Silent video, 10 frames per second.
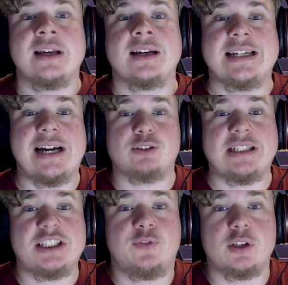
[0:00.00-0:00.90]
Genau,
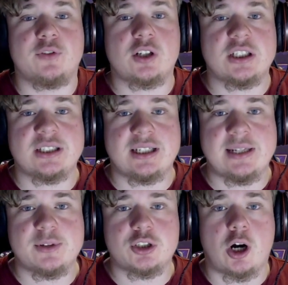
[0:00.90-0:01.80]
denn ich wurde wirklich
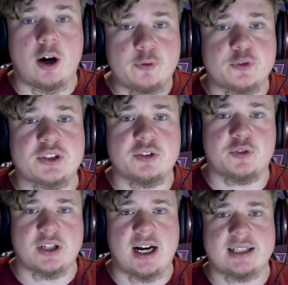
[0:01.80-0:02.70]
nämlich oft
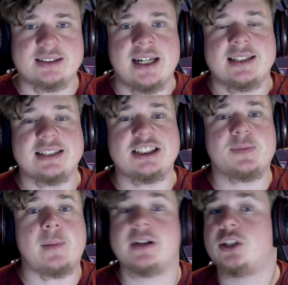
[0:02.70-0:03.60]
gefragt, dass ich
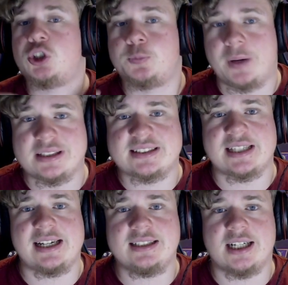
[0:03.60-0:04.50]
mal meinen Spin
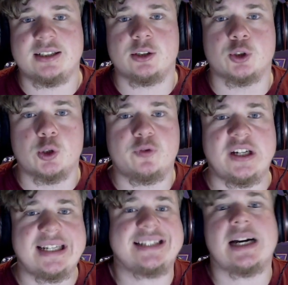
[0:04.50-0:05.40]
zeigen kann,
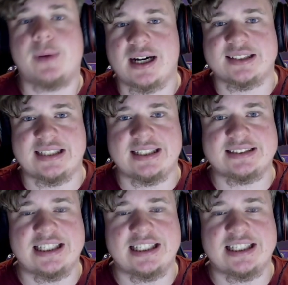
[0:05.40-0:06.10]
sowie die Kamera-Settings.